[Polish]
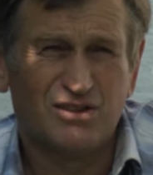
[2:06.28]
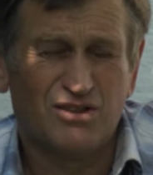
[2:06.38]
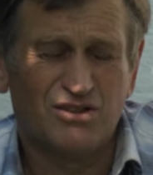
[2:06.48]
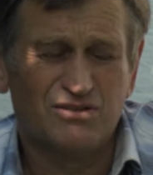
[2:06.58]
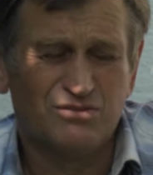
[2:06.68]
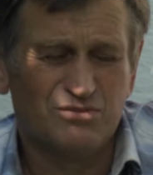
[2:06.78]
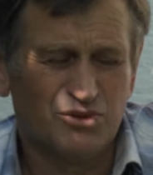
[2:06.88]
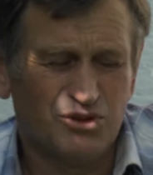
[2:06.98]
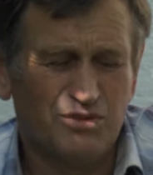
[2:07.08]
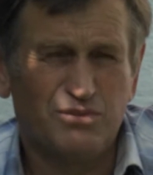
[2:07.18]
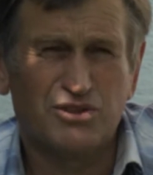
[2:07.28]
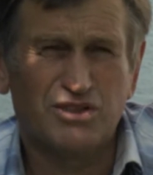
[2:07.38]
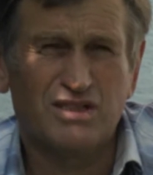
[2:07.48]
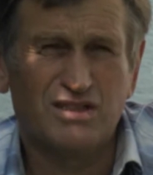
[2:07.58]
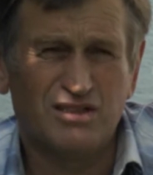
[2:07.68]
On musi po
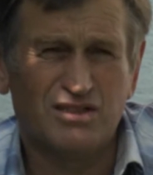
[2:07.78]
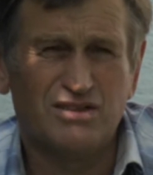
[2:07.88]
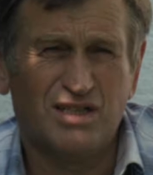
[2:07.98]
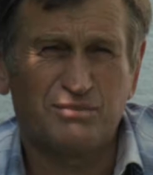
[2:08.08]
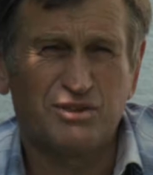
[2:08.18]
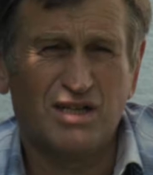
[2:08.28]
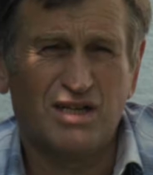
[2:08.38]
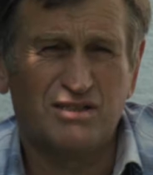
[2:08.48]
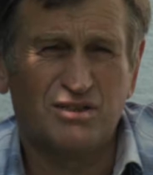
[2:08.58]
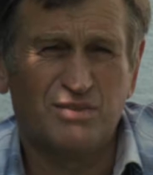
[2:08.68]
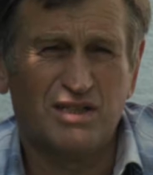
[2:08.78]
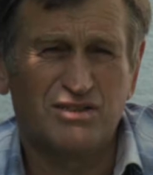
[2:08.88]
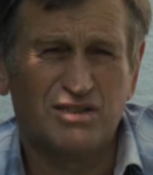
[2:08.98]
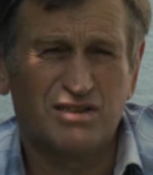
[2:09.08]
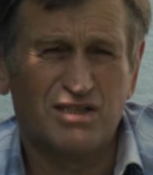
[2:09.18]
trzech tygodniach przyjechać
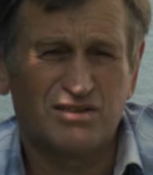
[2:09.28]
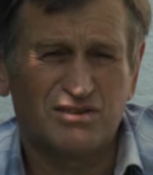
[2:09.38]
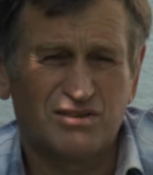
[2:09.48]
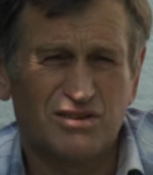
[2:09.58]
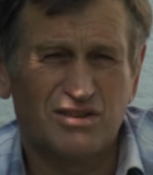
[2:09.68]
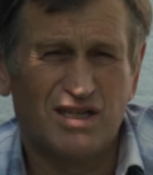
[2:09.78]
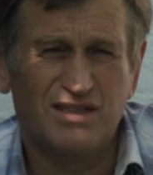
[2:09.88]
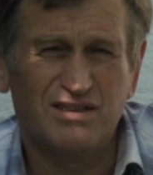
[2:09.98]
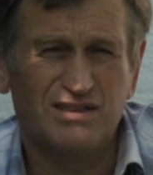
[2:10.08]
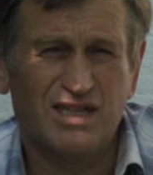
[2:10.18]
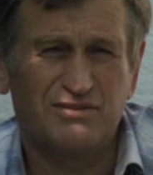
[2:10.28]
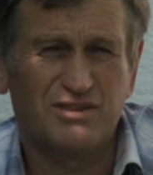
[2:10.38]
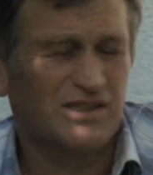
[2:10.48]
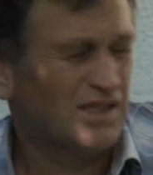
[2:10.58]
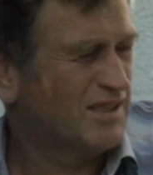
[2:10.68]
obejrzeć te szkody, ale nie
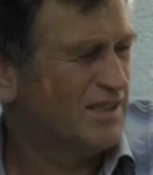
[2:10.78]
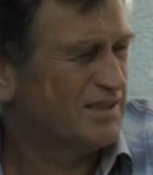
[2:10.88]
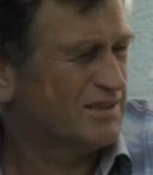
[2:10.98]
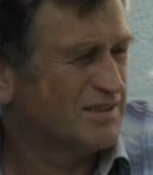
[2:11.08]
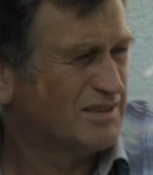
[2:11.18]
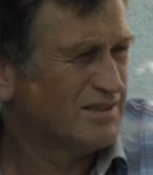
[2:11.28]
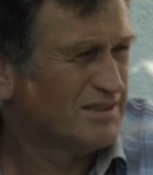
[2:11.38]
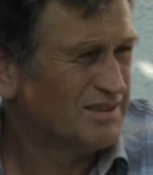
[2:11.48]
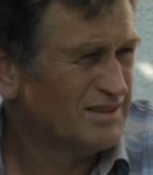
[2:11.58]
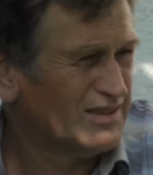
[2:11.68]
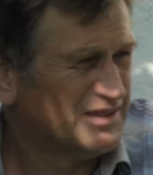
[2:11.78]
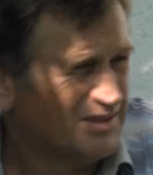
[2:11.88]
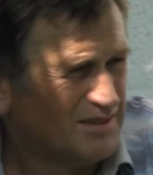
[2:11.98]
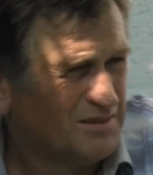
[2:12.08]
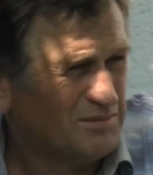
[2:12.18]
zawsze tak jest.
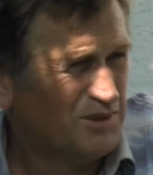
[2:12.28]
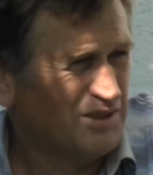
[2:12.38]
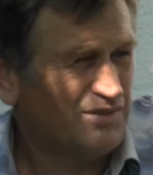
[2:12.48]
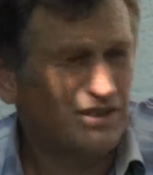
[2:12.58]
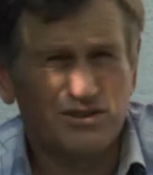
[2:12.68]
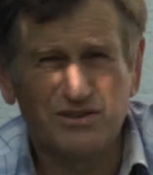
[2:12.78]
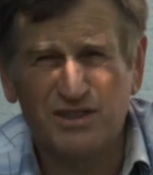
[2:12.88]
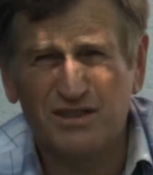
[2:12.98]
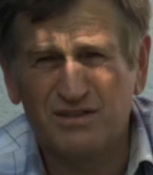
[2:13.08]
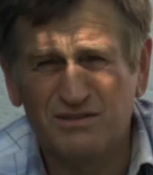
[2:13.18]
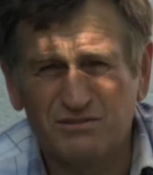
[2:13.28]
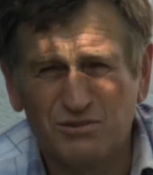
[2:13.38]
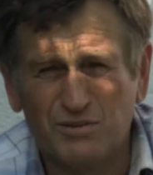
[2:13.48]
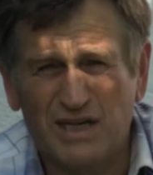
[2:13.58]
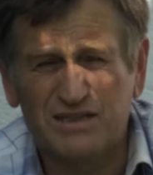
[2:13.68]
Ponieważ on się
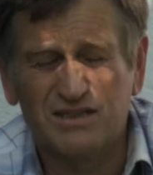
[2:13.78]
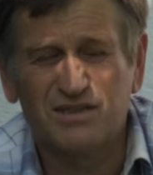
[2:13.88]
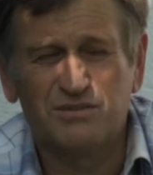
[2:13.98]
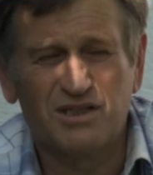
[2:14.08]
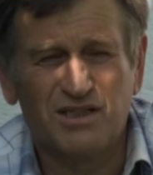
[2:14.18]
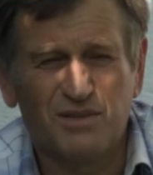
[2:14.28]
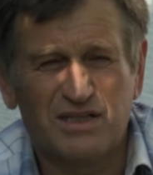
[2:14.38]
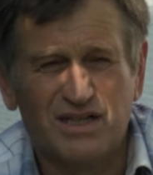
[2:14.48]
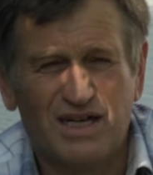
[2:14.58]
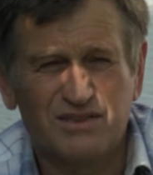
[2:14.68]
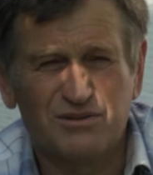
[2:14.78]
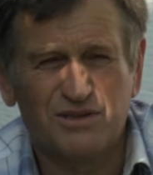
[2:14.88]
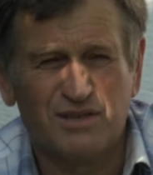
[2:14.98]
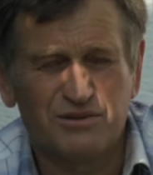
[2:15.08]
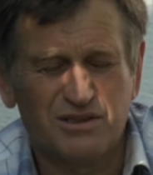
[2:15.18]
tłumaczy tym, że nie ma czasu,
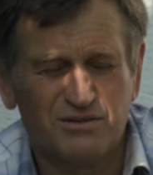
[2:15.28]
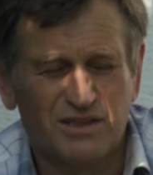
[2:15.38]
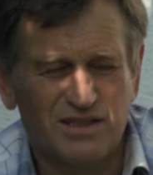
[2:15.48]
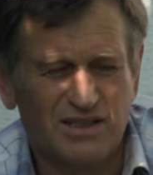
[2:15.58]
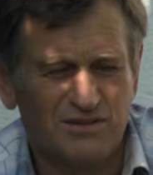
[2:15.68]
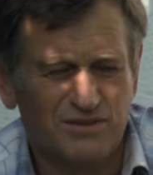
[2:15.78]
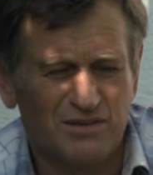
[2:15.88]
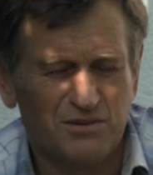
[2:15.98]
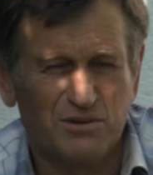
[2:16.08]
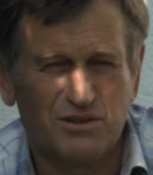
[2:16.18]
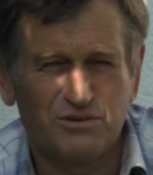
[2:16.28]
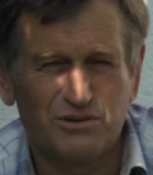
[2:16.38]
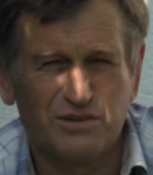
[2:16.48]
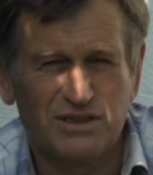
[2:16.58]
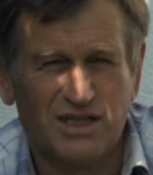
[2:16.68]
na przykład jak ja w tamtym roku
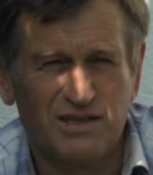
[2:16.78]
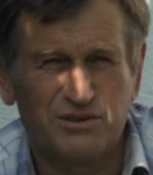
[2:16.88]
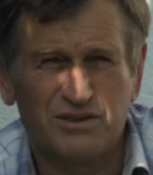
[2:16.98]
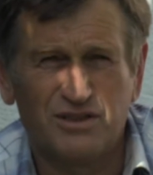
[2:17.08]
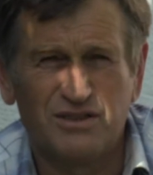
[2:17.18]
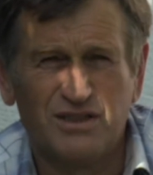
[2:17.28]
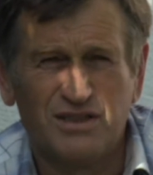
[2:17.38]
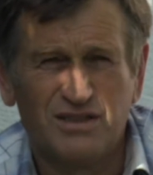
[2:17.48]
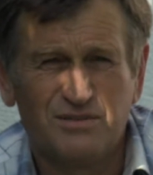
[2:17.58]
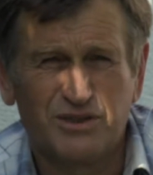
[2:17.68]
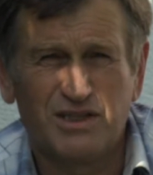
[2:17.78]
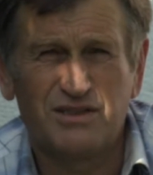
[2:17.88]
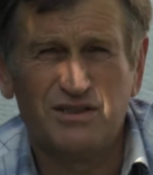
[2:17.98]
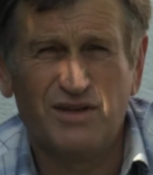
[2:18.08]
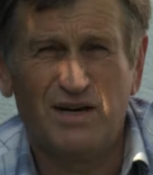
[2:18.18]
zgłaszałem szkody, przed
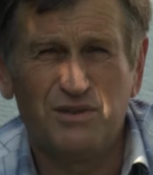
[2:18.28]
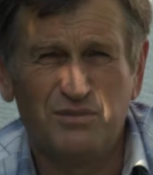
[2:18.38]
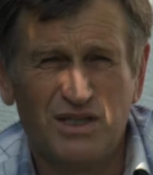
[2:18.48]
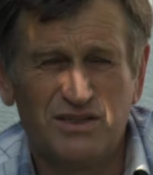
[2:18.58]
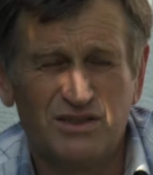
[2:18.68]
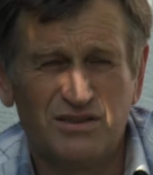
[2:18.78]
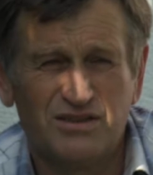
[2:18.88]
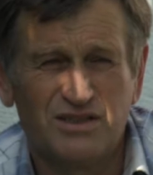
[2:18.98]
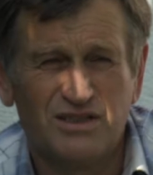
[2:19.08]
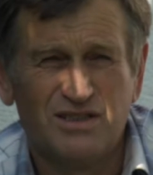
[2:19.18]
żniwami miesiąc,